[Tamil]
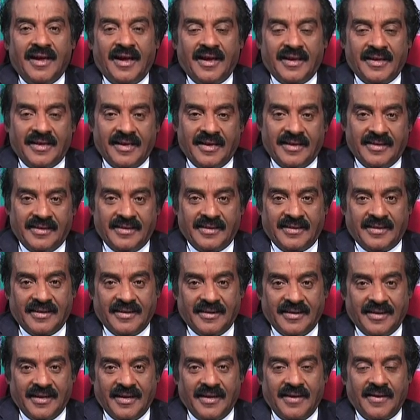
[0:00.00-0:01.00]
அங்கே
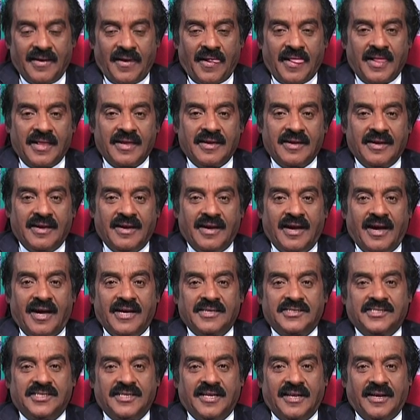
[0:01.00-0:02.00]
இருக்கின்ற
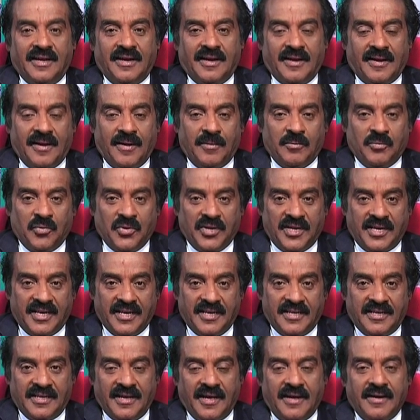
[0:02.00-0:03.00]
ஆசிரியர்களெல்லாம் போய்
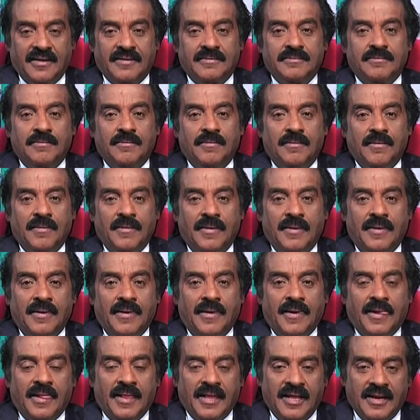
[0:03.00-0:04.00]
கேட்டான்
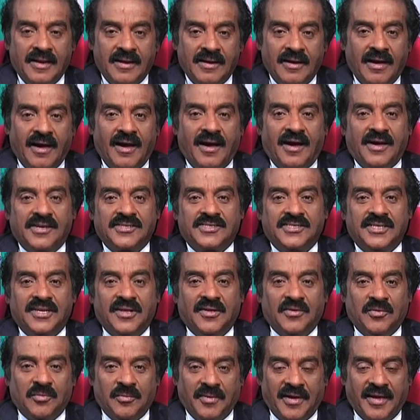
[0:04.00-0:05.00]
எல்லா
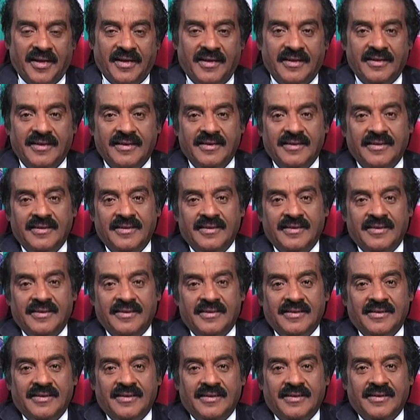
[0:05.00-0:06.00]
ஆசிரியருமே
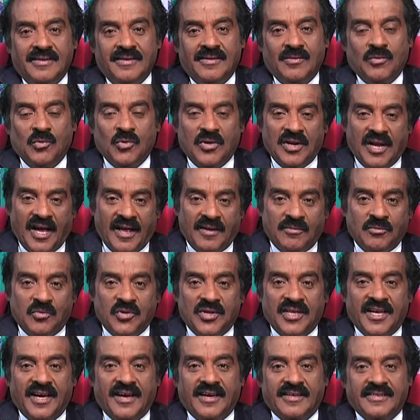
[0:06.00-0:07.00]
உன்னால்
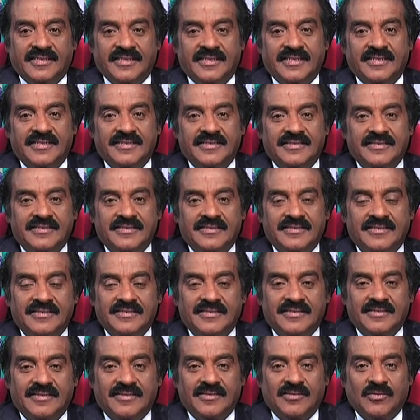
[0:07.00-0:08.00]
முடியாது
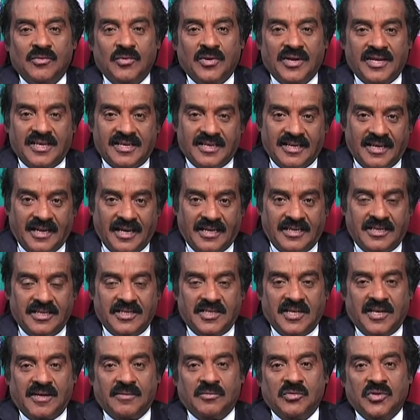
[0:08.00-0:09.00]
உனக்கு
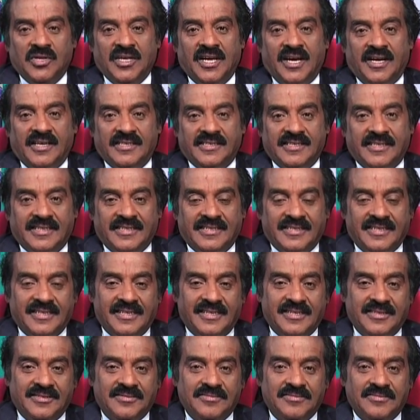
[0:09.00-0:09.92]
கற்றுத்தர முடியாது என்று